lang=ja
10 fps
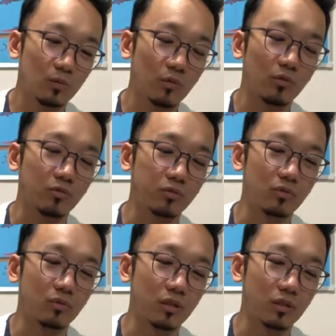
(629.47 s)
だから普
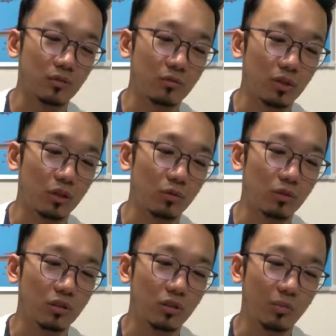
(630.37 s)
通に作品と
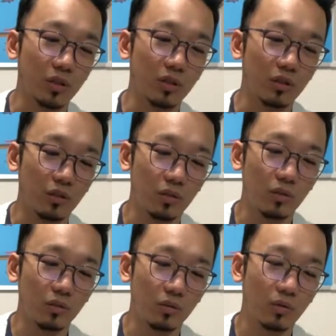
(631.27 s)
して見てて、
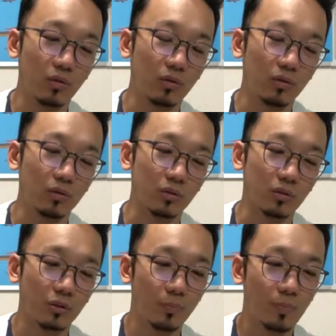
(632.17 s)
うん、ああなん
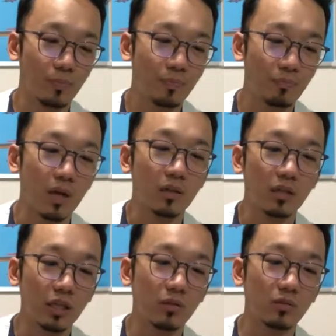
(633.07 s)
かまあ
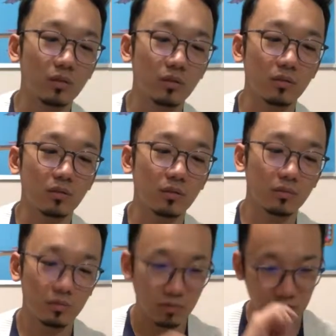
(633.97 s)
いだ
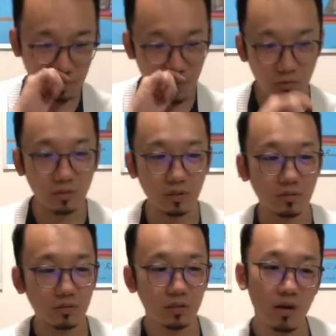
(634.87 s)
もっと言ったら
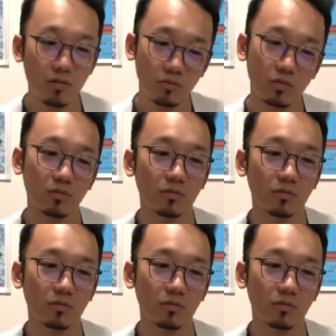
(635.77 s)
慰安婦